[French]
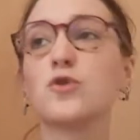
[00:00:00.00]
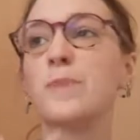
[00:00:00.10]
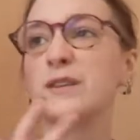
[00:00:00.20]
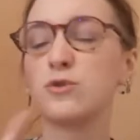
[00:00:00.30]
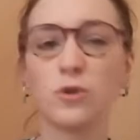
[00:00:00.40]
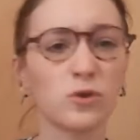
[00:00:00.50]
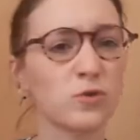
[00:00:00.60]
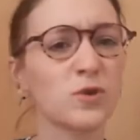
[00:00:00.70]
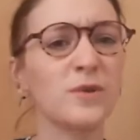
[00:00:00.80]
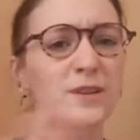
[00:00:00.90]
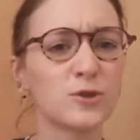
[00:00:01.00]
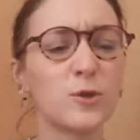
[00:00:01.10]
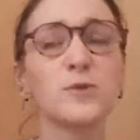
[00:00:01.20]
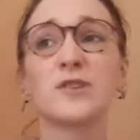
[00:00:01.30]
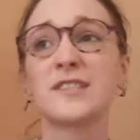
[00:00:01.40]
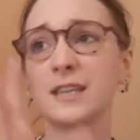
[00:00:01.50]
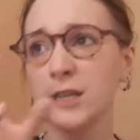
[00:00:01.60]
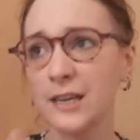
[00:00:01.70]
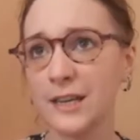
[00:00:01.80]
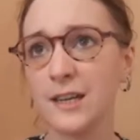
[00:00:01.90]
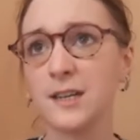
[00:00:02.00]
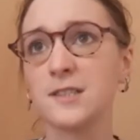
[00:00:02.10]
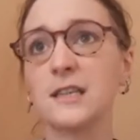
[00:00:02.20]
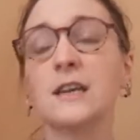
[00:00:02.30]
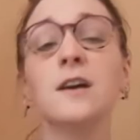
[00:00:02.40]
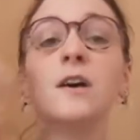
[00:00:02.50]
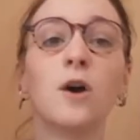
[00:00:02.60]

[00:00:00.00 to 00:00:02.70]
Je suis pas sûre ce que soit l'UNESCO, mais je sais qu'elle est classée